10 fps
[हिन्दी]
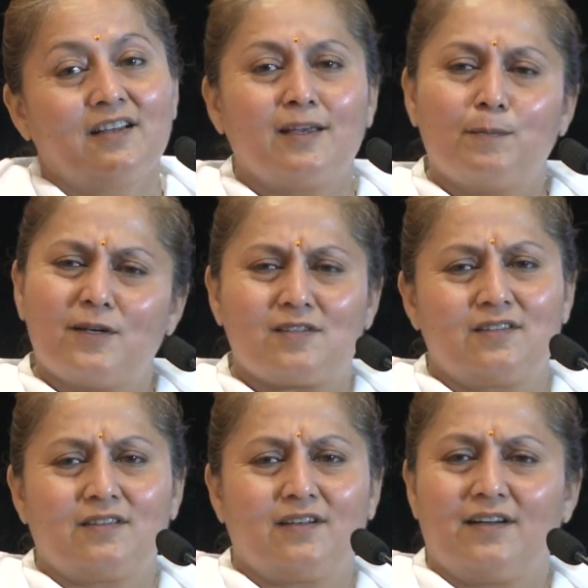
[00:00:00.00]
कि
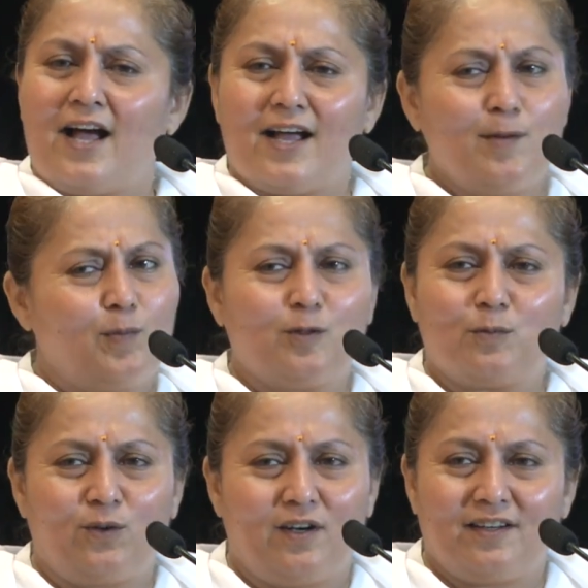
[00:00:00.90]
बस आगे मत
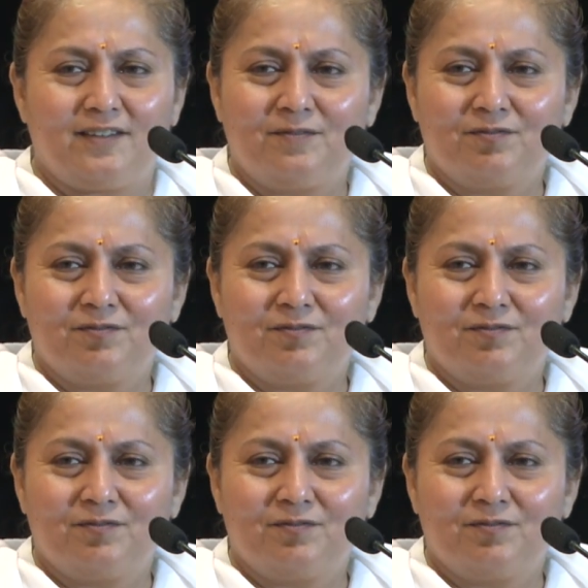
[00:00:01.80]
बोलना